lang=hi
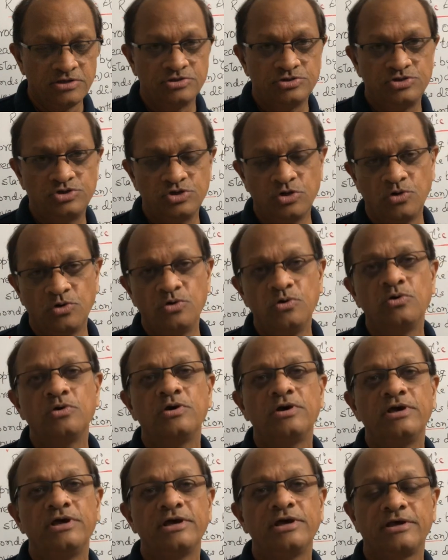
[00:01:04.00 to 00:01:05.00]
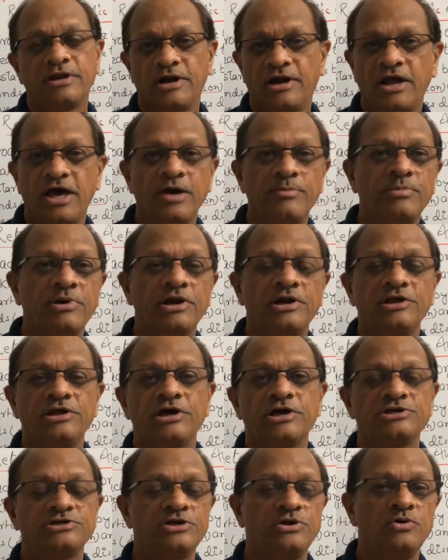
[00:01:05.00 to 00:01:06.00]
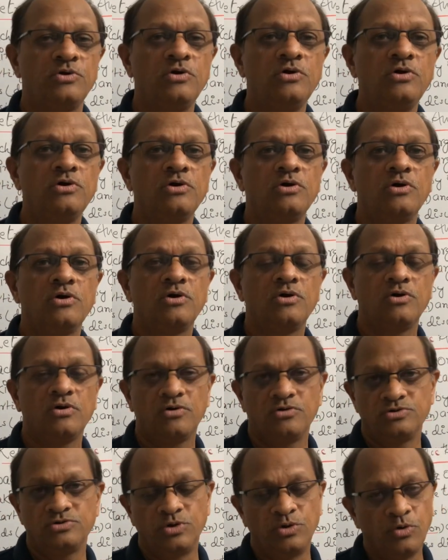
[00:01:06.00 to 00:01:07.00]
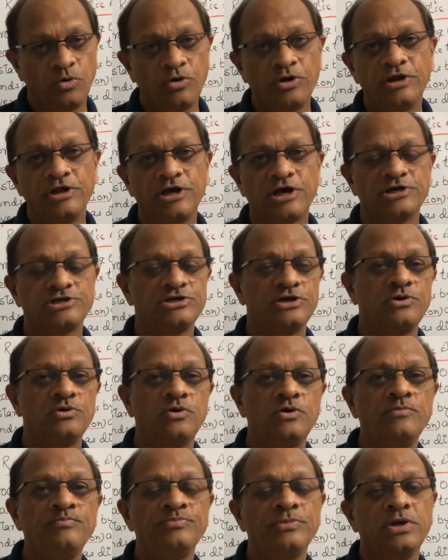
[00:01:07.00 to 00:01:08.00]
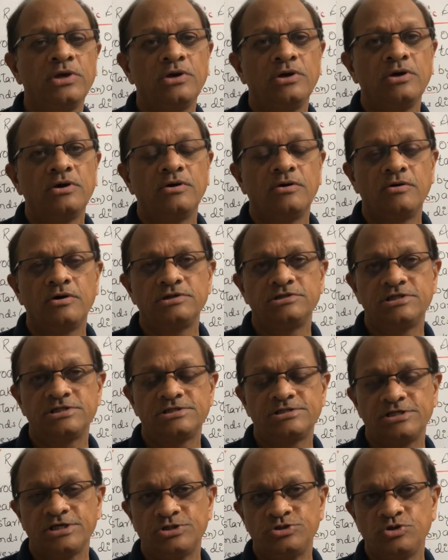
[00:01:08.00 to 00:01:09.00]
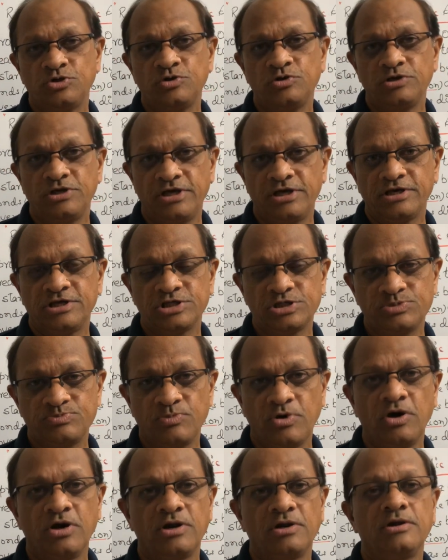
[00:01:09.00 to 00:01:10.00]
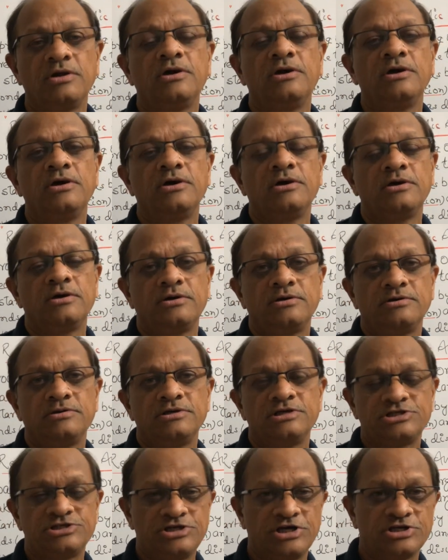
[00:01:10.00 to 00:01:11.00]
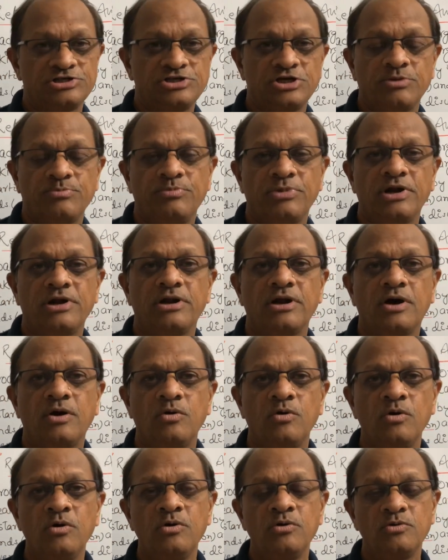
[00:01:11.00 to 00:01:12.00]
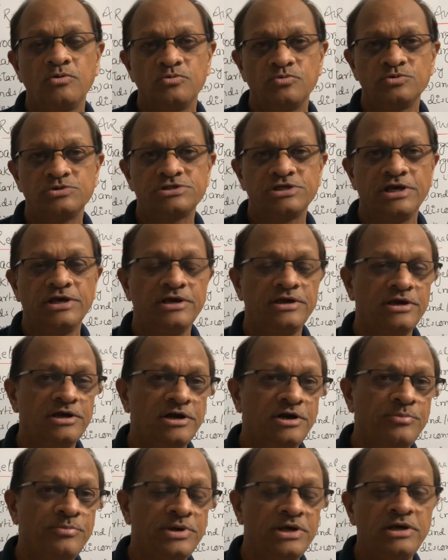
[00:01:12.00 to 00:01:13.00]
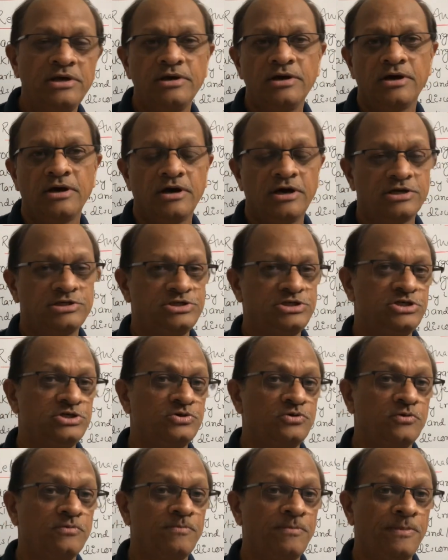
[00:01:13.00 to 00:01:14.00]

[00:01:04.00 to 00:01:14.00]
जो एक रिलायबल रिएक्शन हो नॉन रिएक्शन हो और जिससे जो एक स्मॉल स्ट्रक्चर बन रहा हो उसकी ईल्ड भी अच्छी हो